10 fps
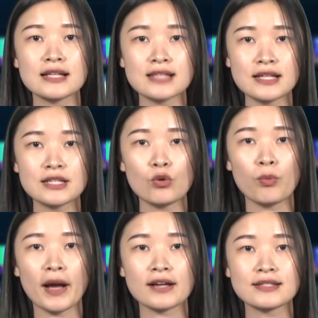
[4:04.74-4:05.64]
三千五
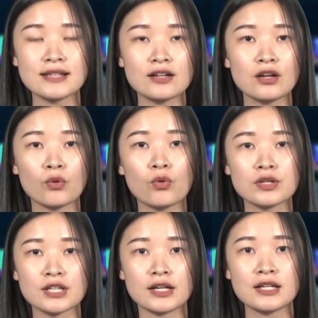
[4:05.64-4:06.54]
百个现任或
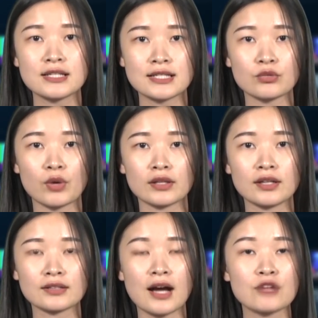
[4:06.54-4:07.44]
前任警员
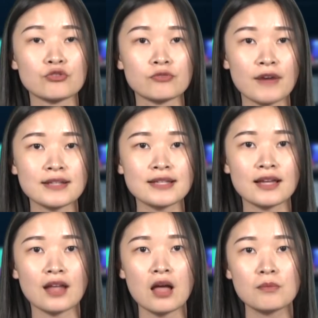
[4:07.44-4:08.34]
的档案中发
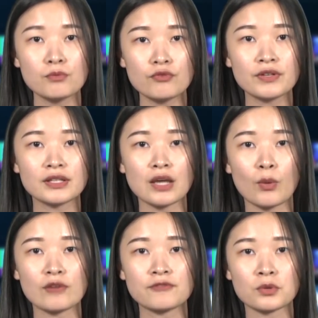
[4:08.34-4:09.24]
现部分帖
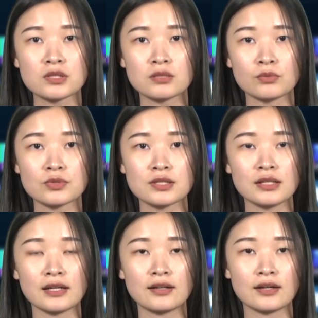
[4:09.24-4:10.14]
文讽刺穆斯
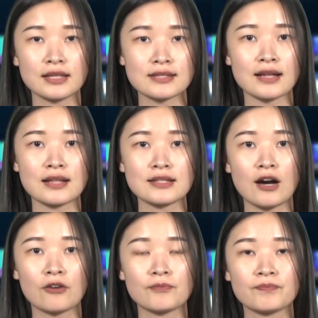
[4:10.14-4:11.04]
林和伊斯兰教。